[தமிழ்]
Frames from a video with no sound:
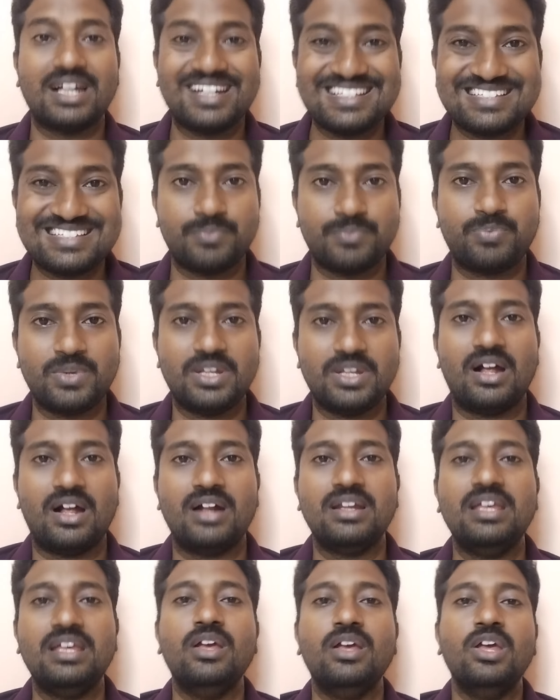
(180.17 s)
கிடைச்ச
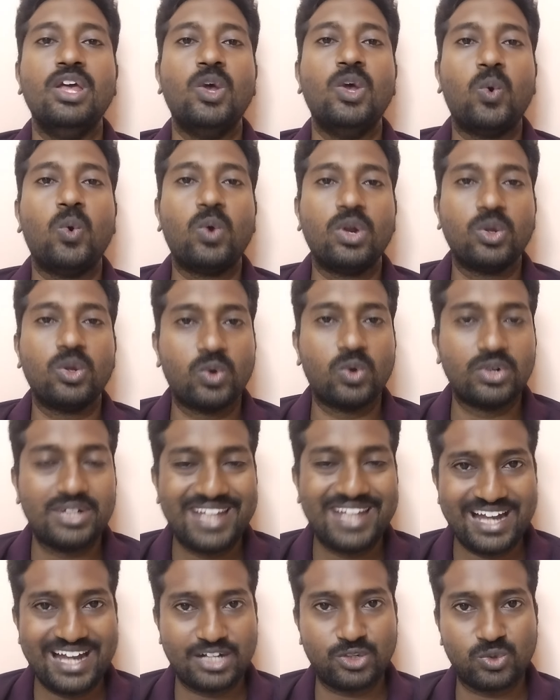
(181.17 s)
பின்னாடி உங்களுக்கு ஒரு
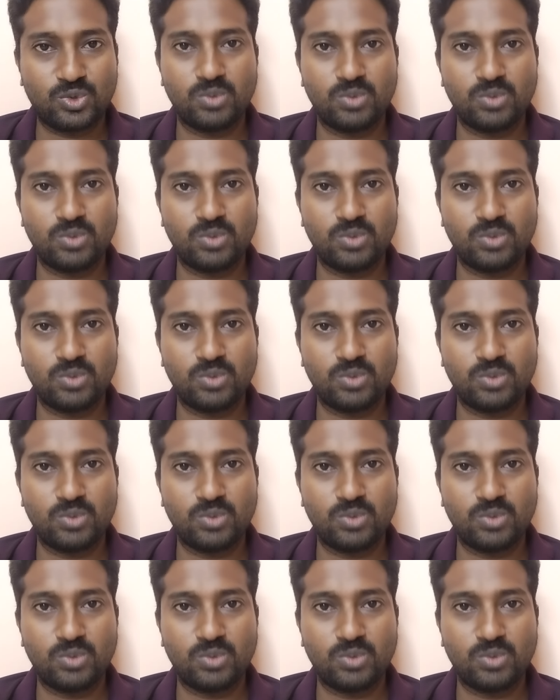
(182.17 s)
டேட்